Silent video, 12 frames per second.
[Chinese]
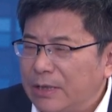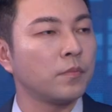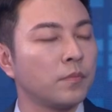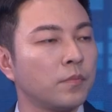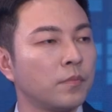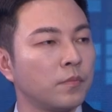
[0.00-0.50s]

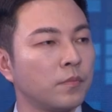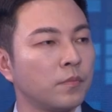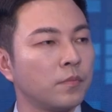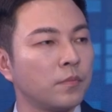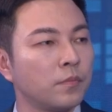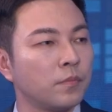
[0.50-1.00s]
感受
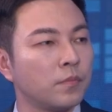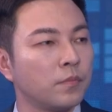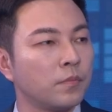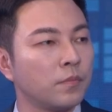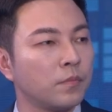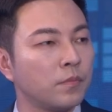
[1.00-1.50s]
体验的
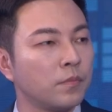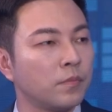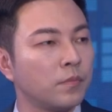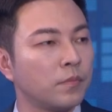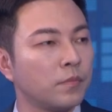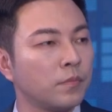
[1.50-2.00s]

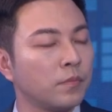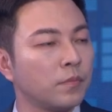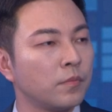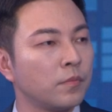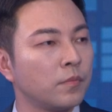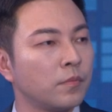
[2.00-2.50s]
这样的一
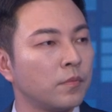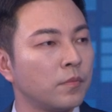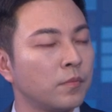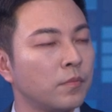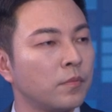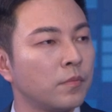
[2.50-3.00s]
些
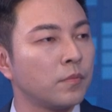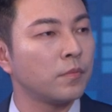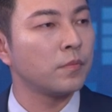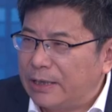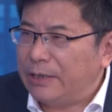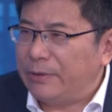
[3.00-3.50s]
场景啊，
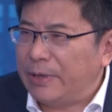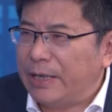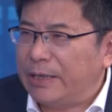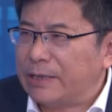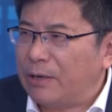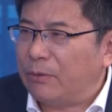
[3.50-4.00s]
更愿
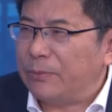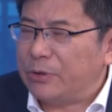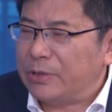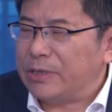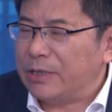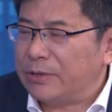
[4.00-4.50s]
意让我们
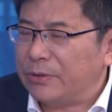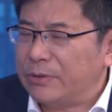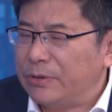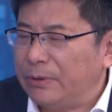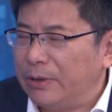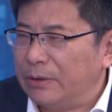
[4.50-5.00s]
去接受
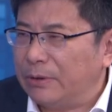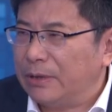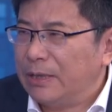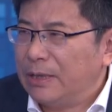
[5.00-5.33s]
去推动。